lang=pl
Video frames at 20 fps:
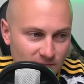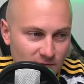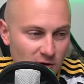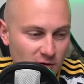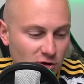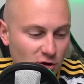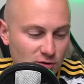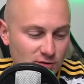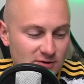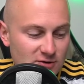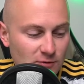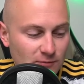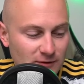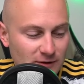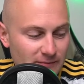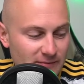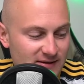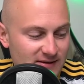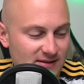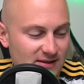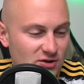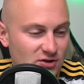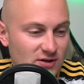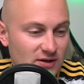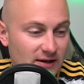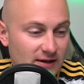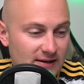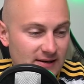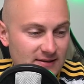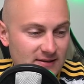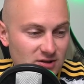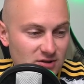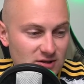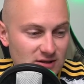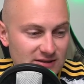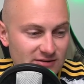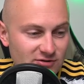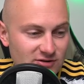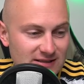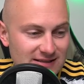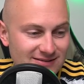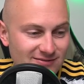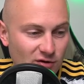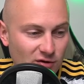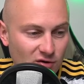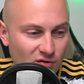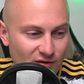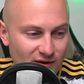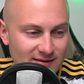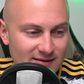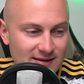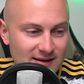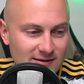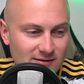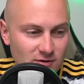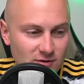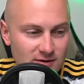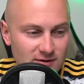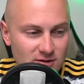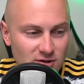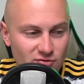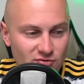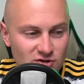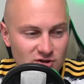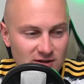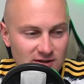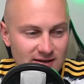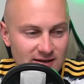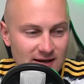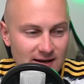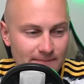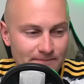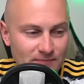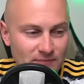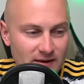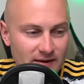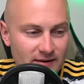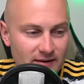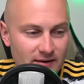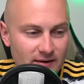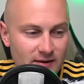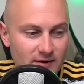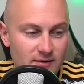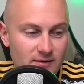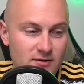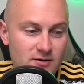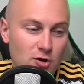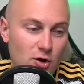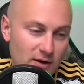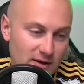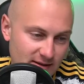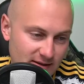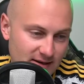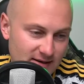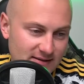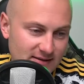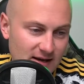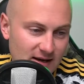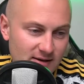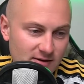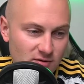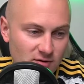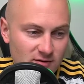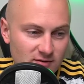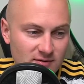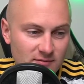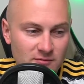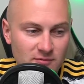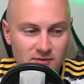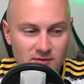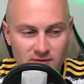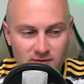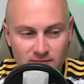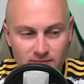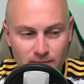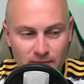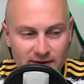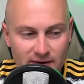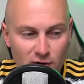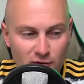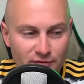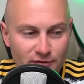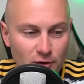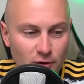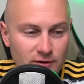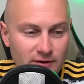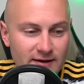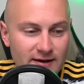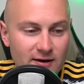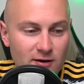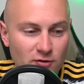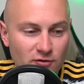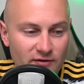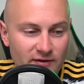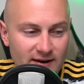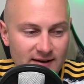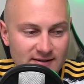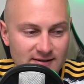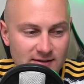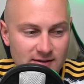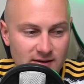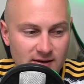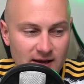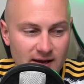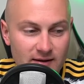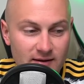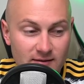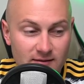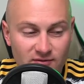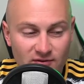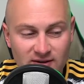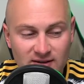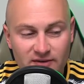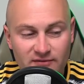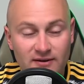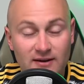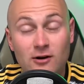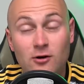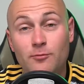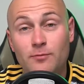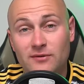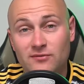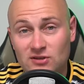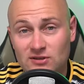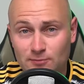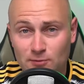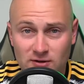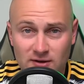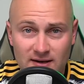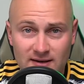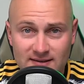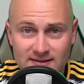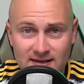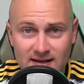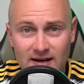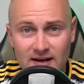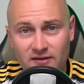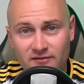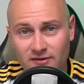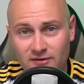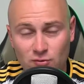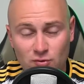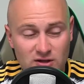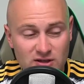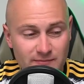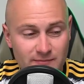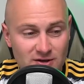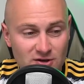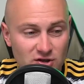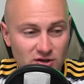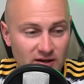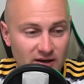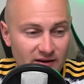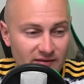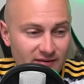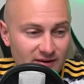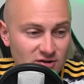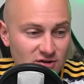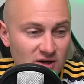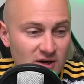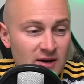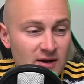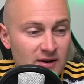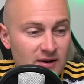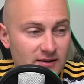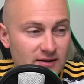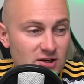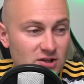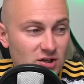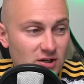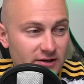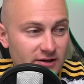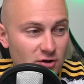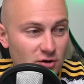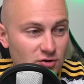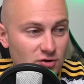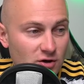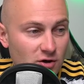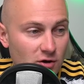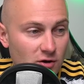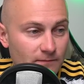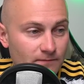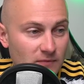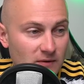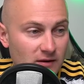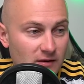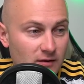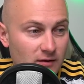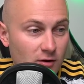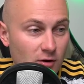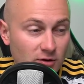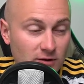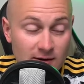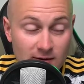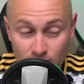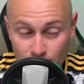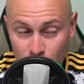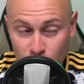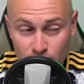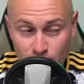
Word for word: no dosyć optymistycznie. I jest jeszcze zwycięstwo Twente, to jest oczywiście liga e, holenderska i to są e, playoffy o ligę konferencji. He, Twente wygrało pierwsze spotkanie z Herenwen, tu jest mecz i rewanż. Jeżeli chodzi o, e, o ten